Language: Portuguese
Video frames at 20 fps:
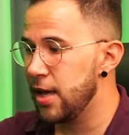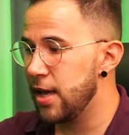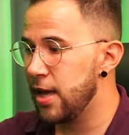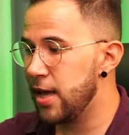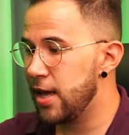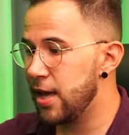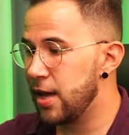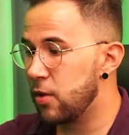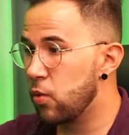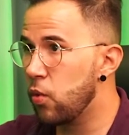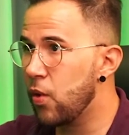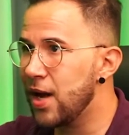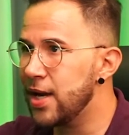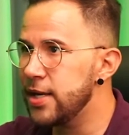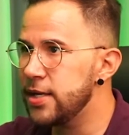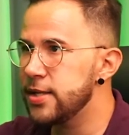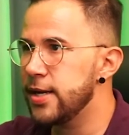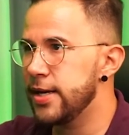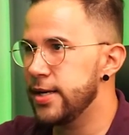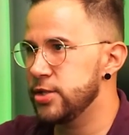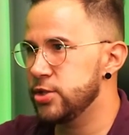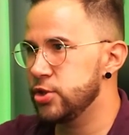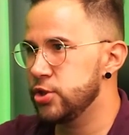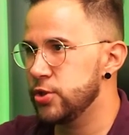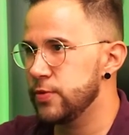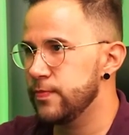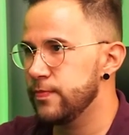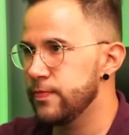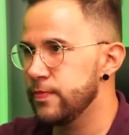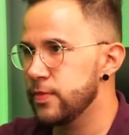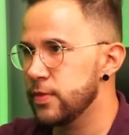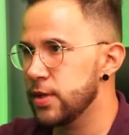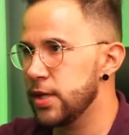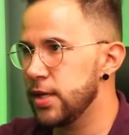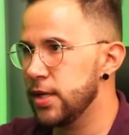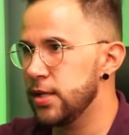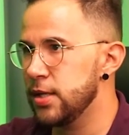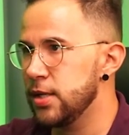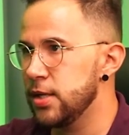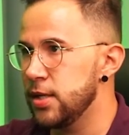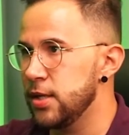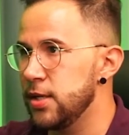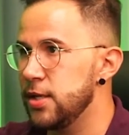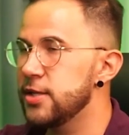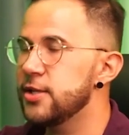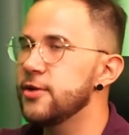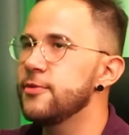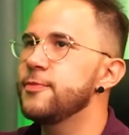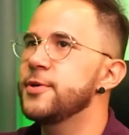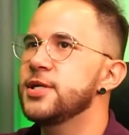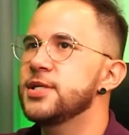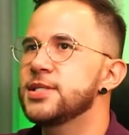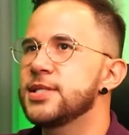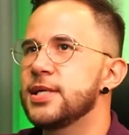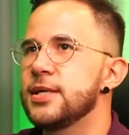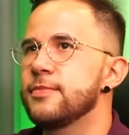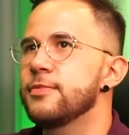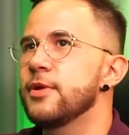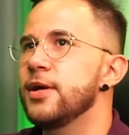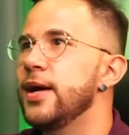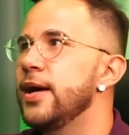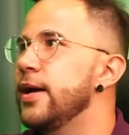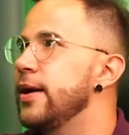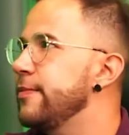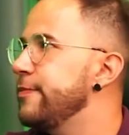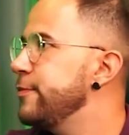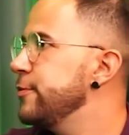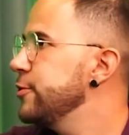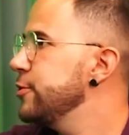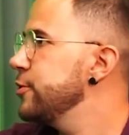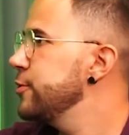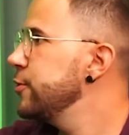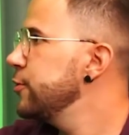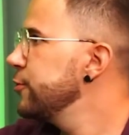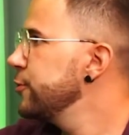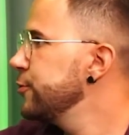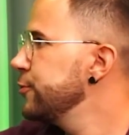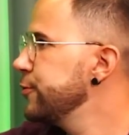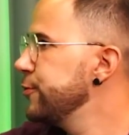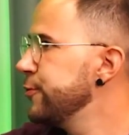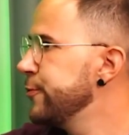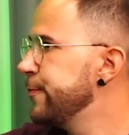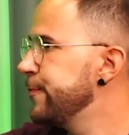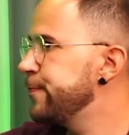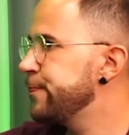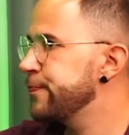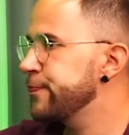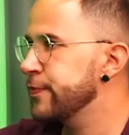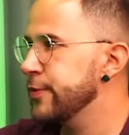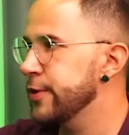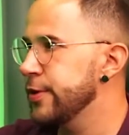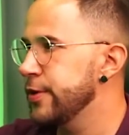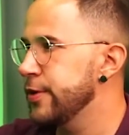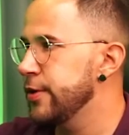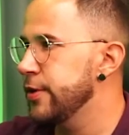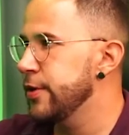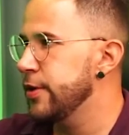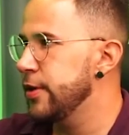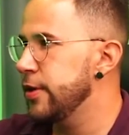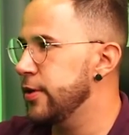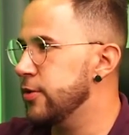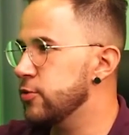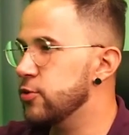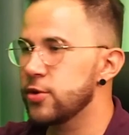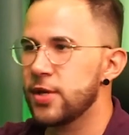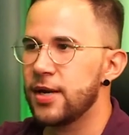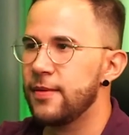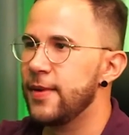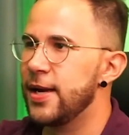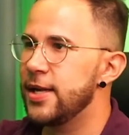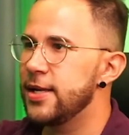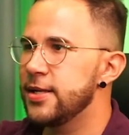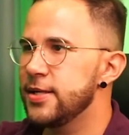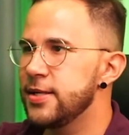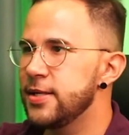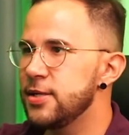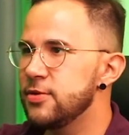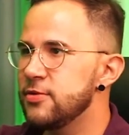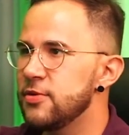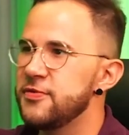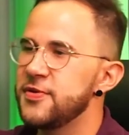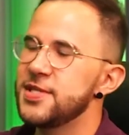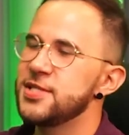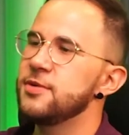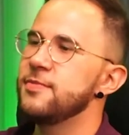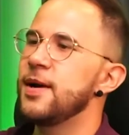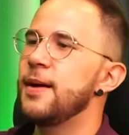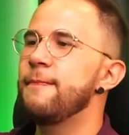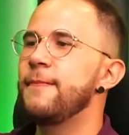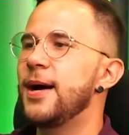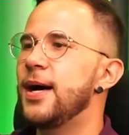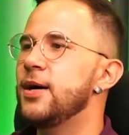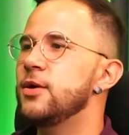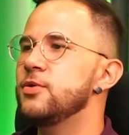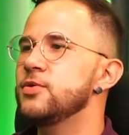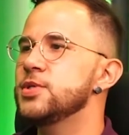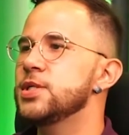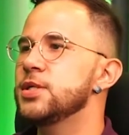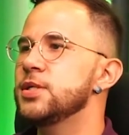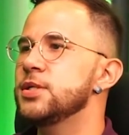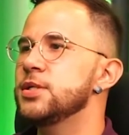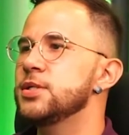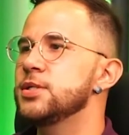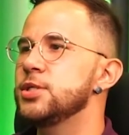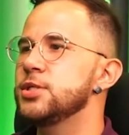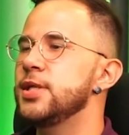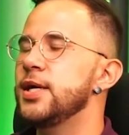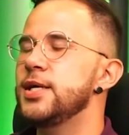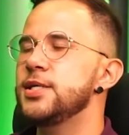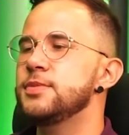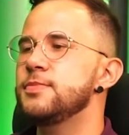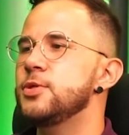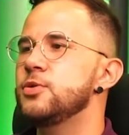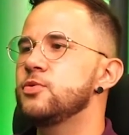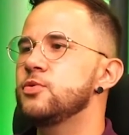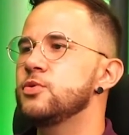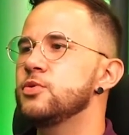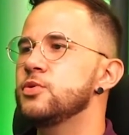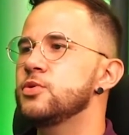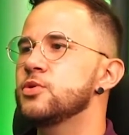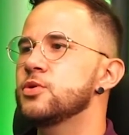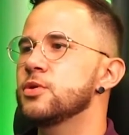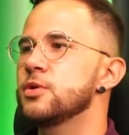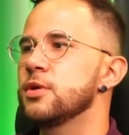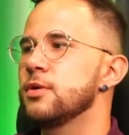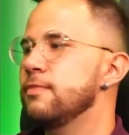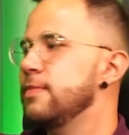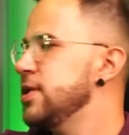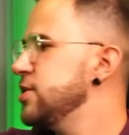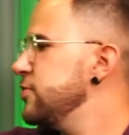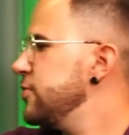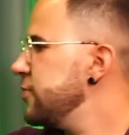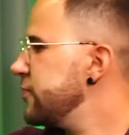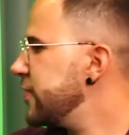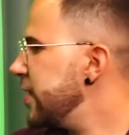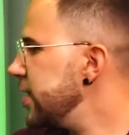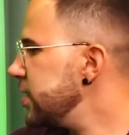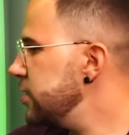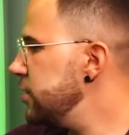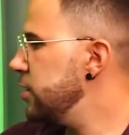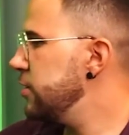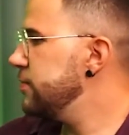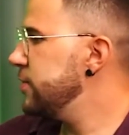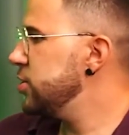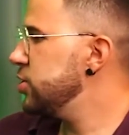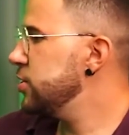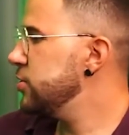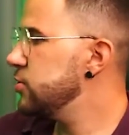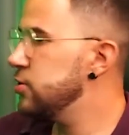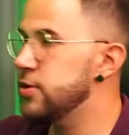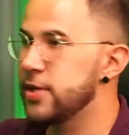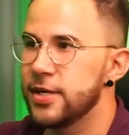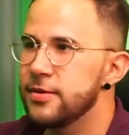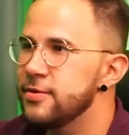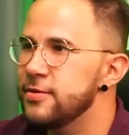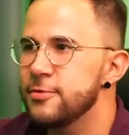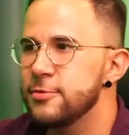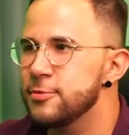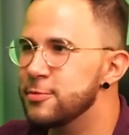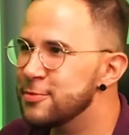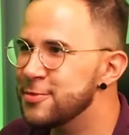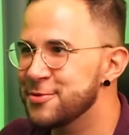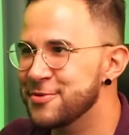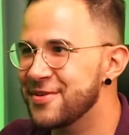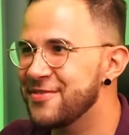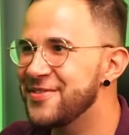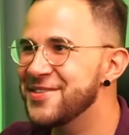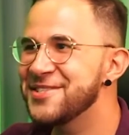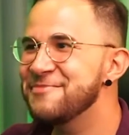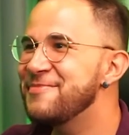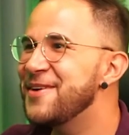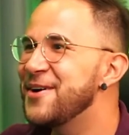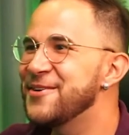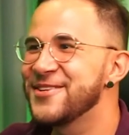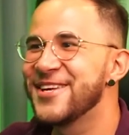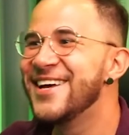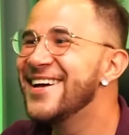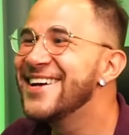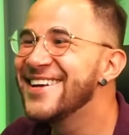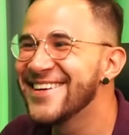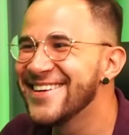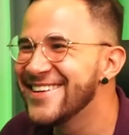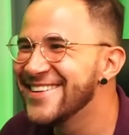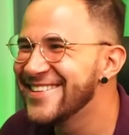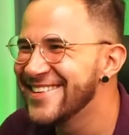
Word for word: é qualidade, né? Então, por exemplo, ah, pô, eu eu estou trabalhando, vou fazer uma pausa de 10 minutos, mas eu vou ficar aqui, ó, mexendo no celular. Não, não é tá é fazendo pausa. pausa.